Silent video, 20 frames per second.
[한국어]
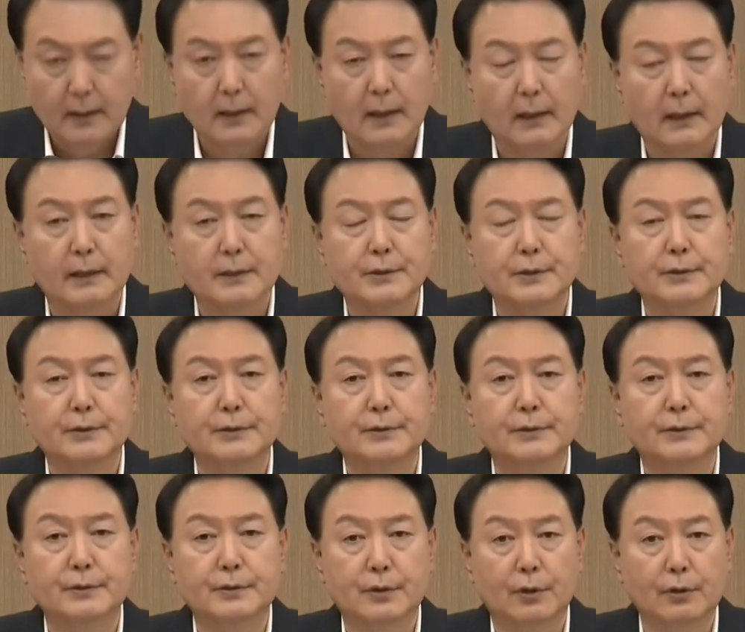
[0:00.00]

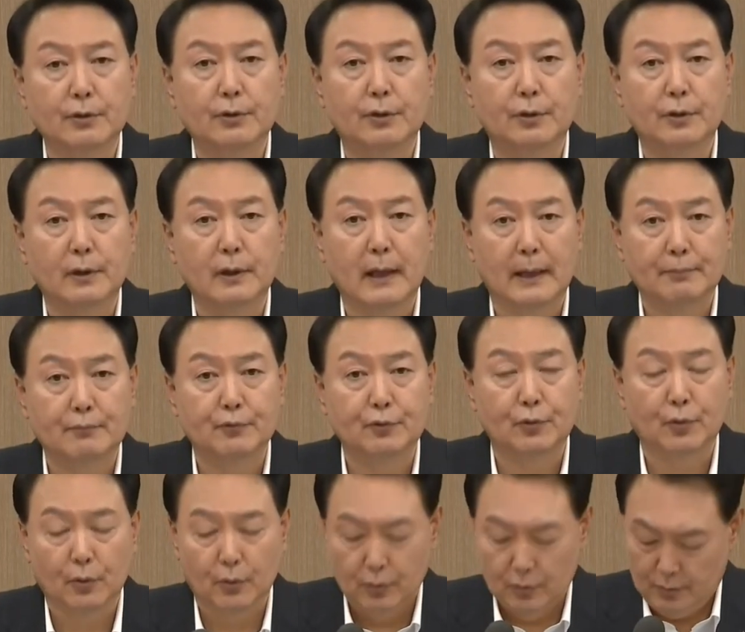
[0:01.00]
일각에서는 선거를
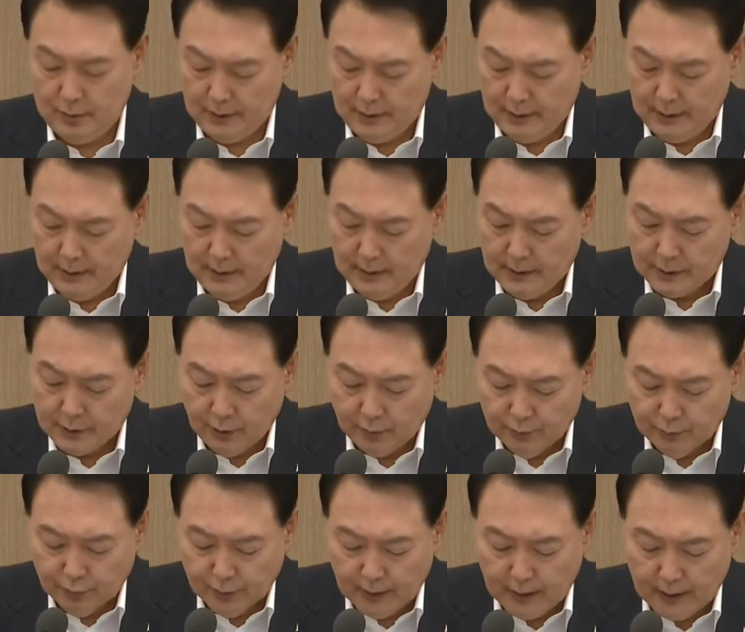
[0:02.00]
앞두고
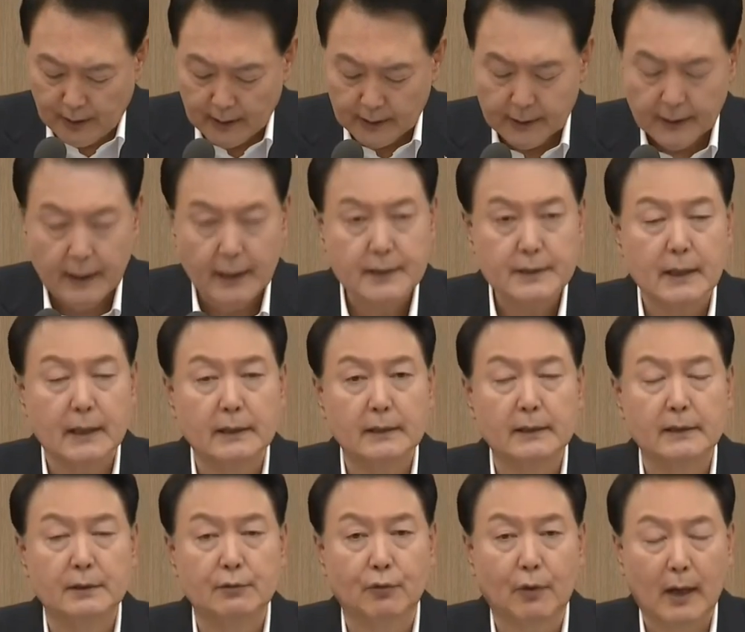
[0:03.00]
정부가
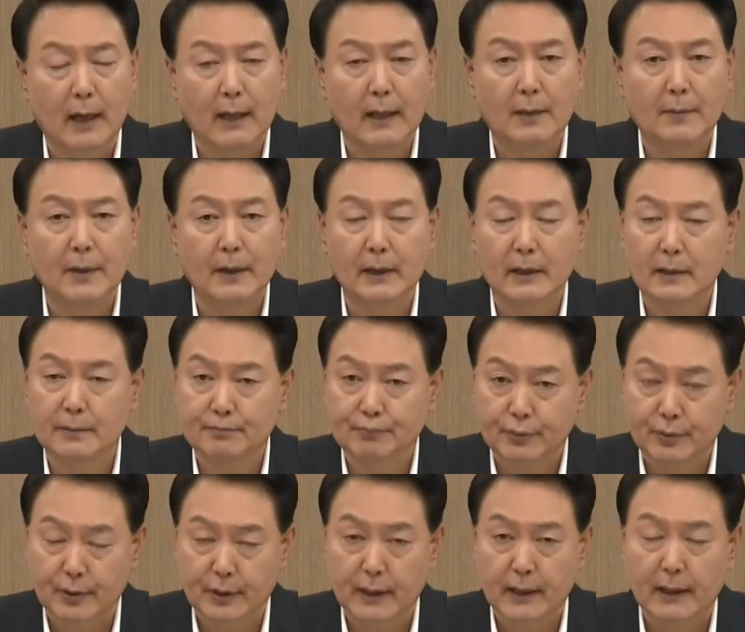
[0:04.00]
예산을
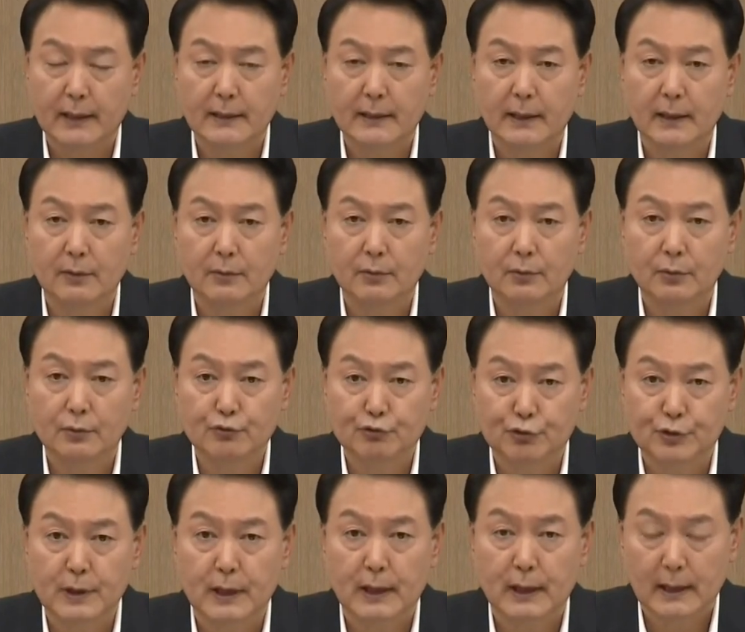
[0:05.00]
과감하게 풀어야 한다고
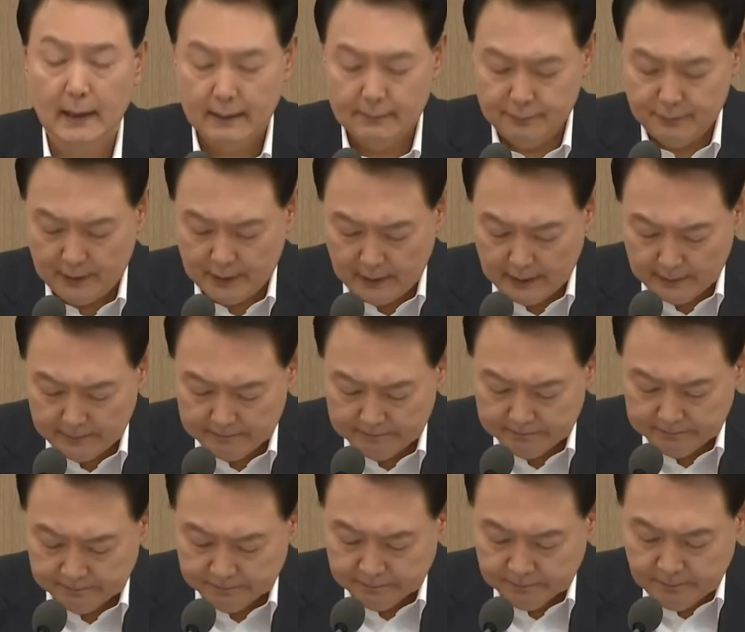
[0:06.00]
주장합니다.
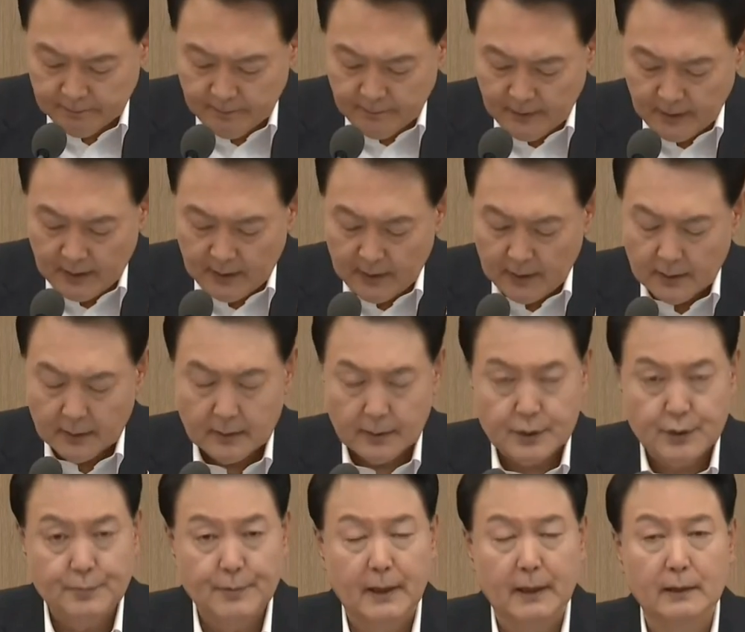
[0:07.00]

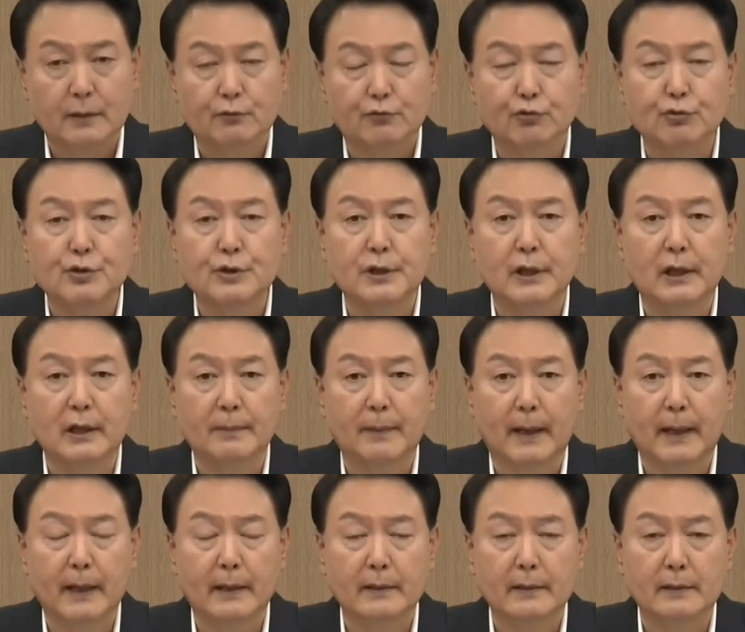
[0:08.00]
그렇지만
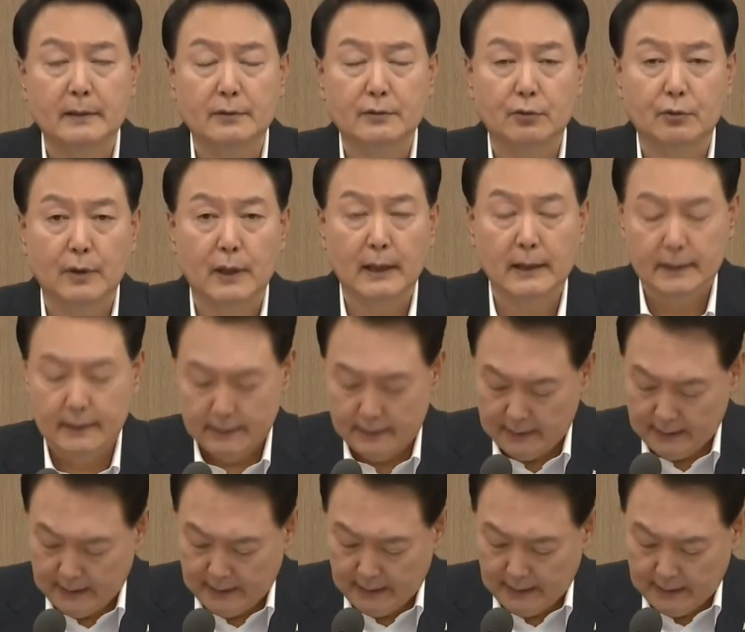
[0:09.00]
국채 발행을
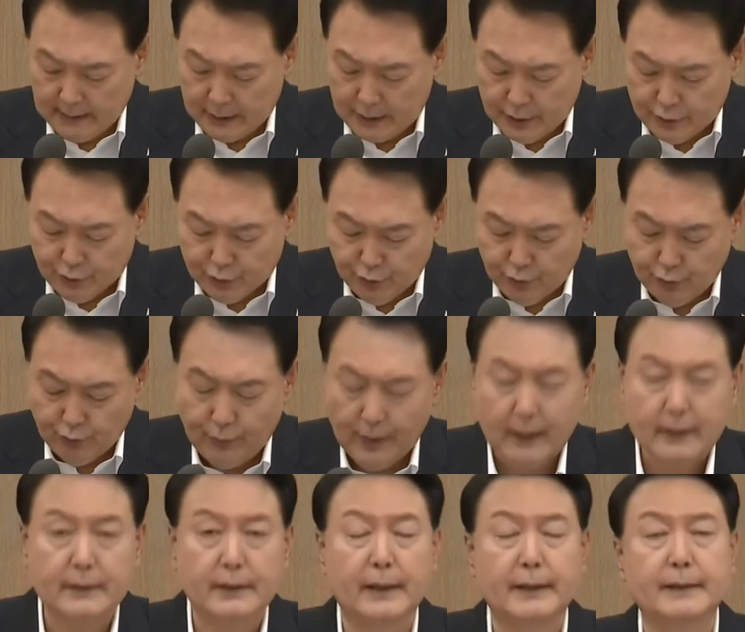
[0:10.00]
통한 지출
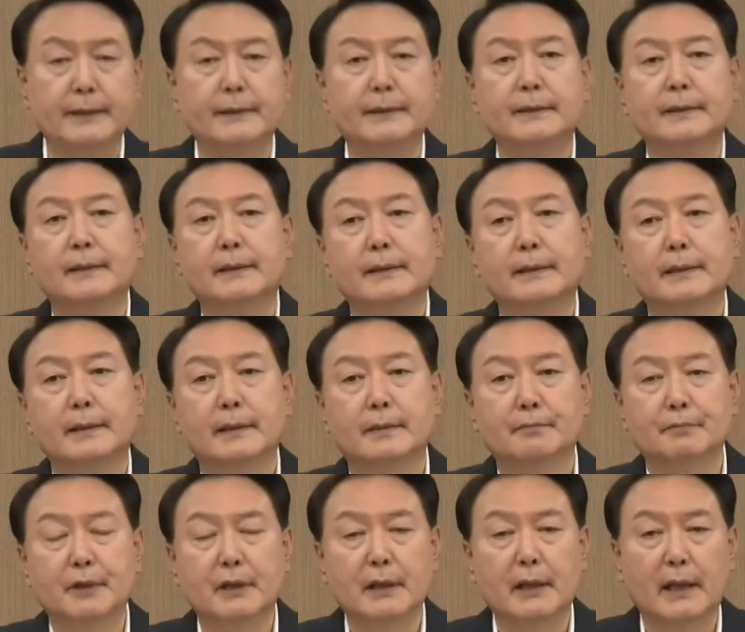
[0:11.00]
확대는
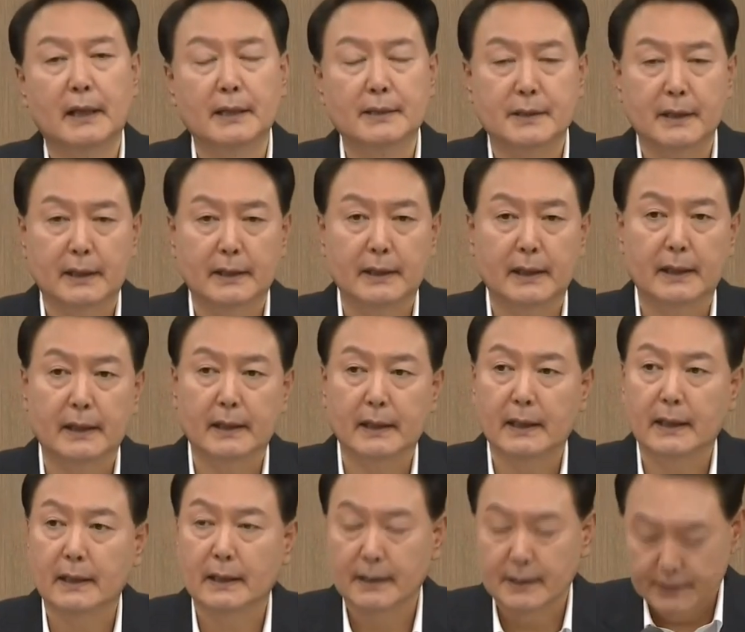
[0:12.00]
미래
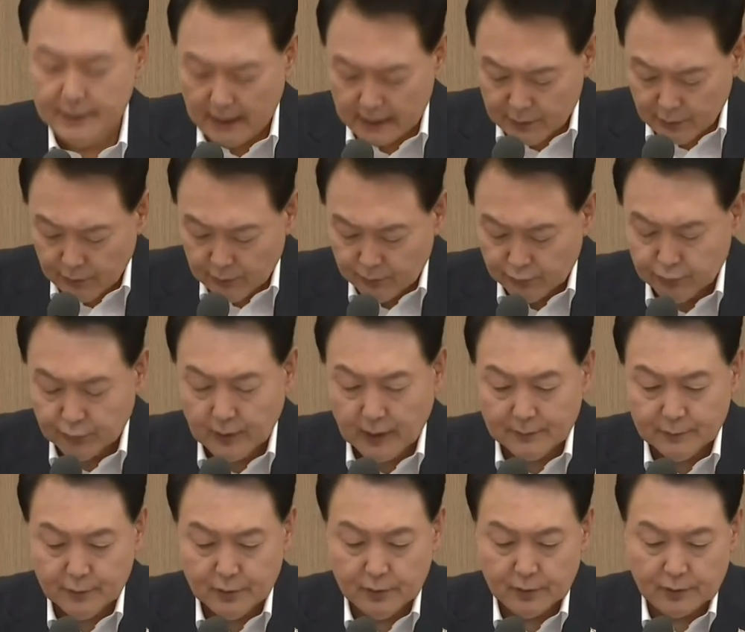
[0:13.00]
세대에게 재정
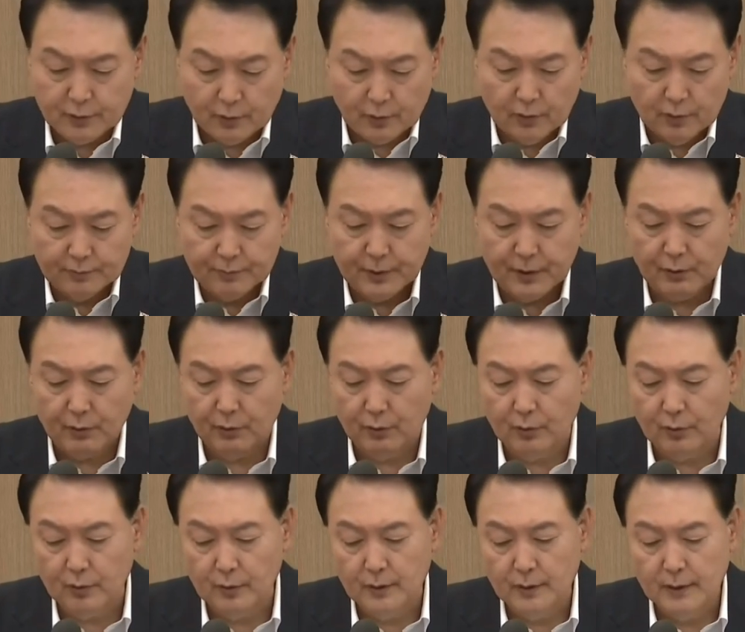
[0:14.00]
부담을
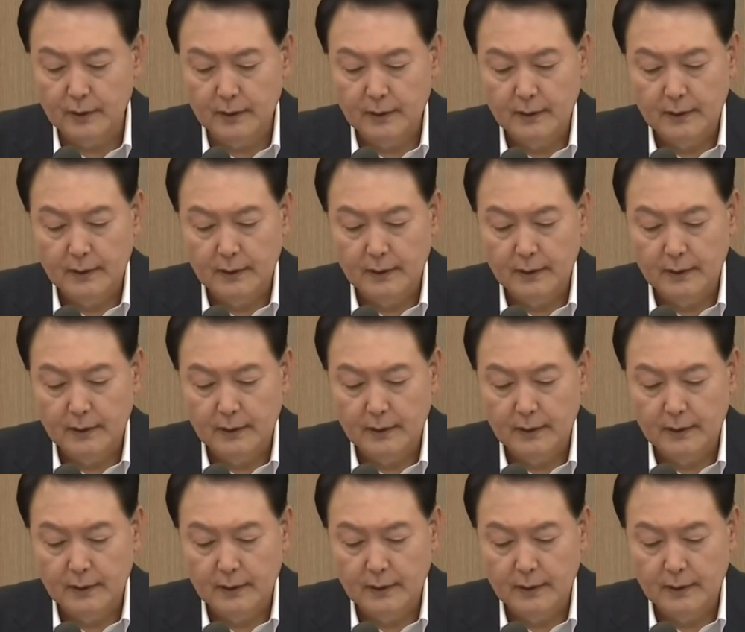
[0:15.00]
떠넘기고